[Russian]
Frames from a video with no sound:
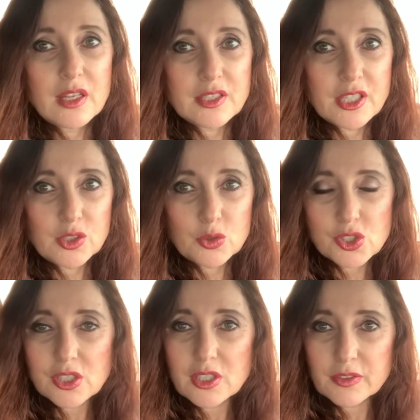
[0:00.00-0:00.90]
Те, кто
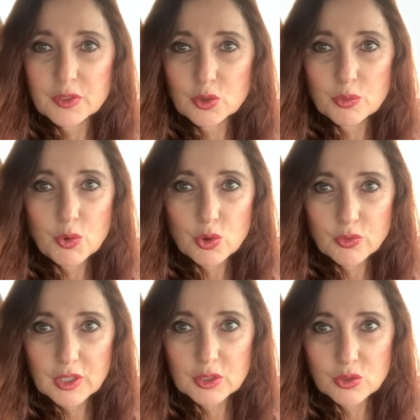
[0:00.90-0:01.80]
жили в ту эпоху,
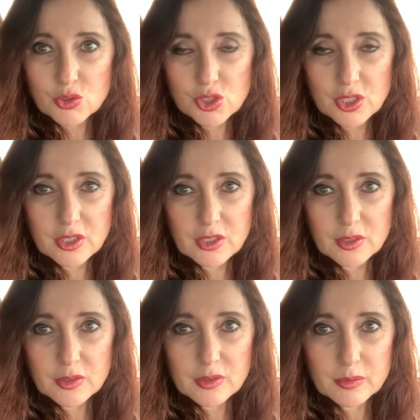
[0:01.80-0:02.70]
в которую
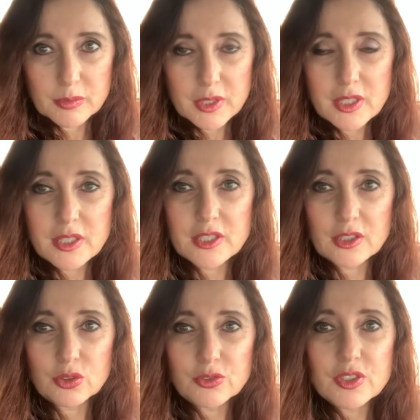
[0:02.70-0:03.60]
жили мы, и те,
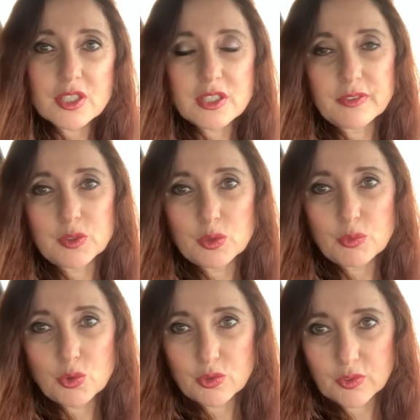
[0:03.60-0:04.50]
кто выросли в ту
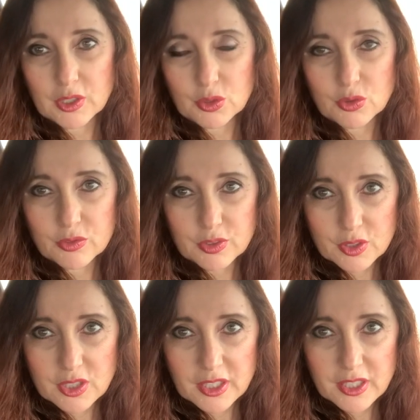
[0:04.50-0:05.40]
эпоху, в которую
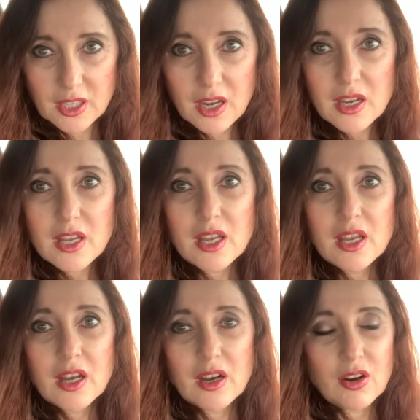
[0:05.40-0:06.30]
выросла я,
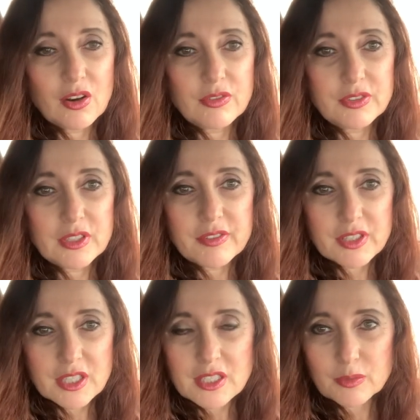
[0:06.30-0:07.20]
э, вы,
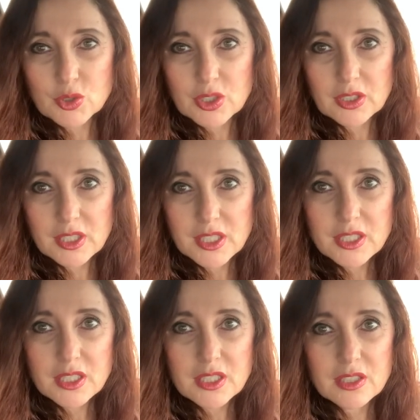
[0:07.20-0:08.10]
наверное, со мной
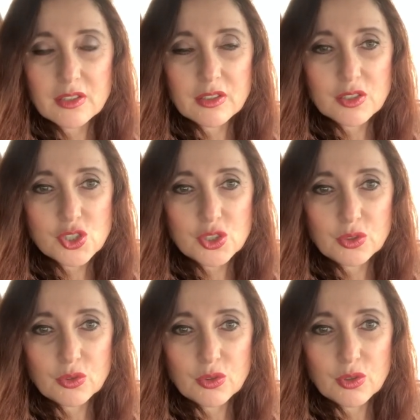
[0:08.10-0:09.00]
согласитесь, э,
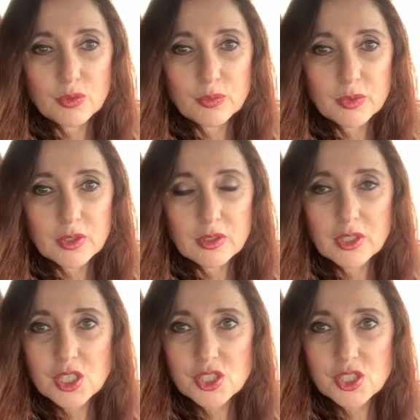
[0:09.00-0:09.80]
что наша